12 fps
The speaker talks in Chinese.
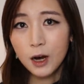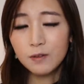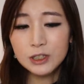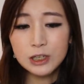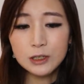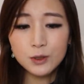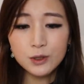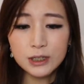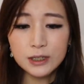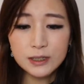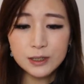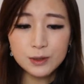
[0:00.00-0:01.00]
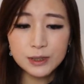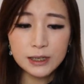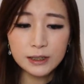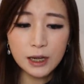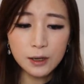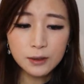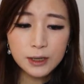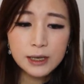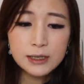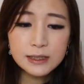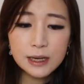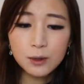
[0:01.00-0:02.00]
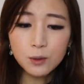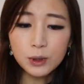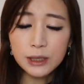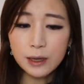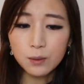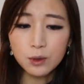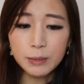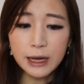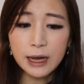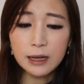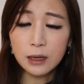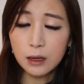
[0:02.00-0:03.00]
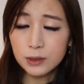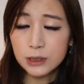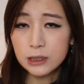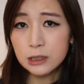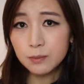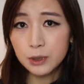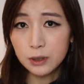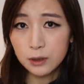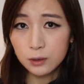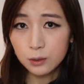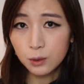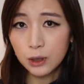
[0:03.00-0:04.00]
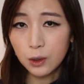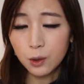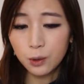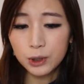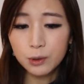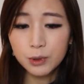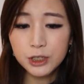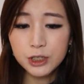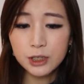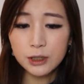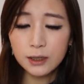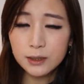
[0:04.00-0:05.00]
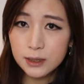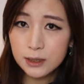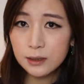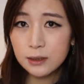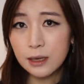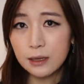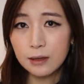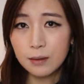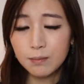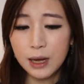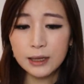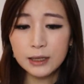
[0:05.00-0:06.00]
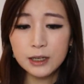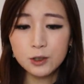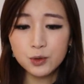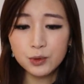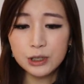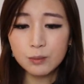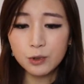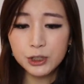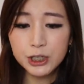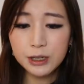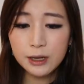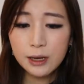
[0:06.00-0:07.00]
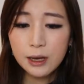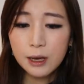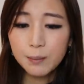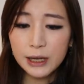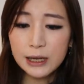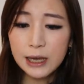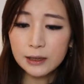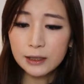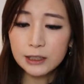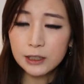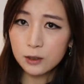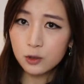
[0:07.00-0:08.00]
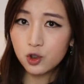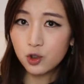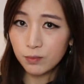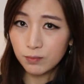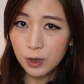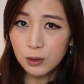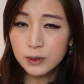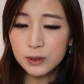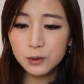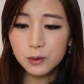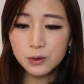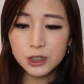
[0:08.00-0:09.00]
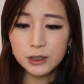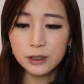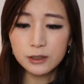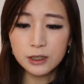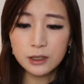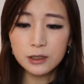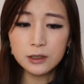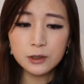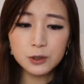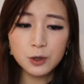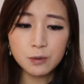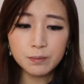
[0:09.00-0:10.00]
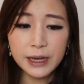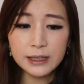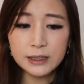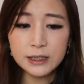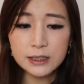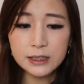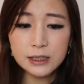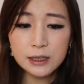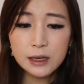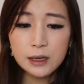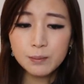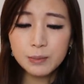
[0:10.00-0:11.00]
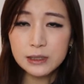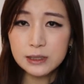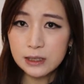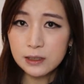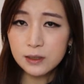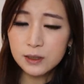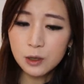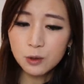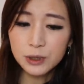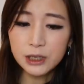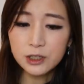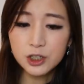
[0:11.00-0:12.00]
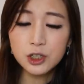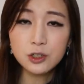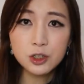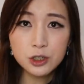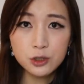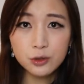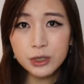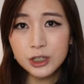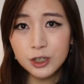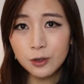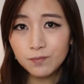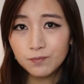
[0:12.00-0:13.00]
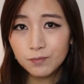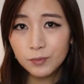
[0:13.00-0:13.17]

而文章作者继续写道，在国内，我们看到习近平更多的回归式了经典的马列主义模式，培养了一个准毛泽东式的人格崇拜体系，并且消灭政治对手。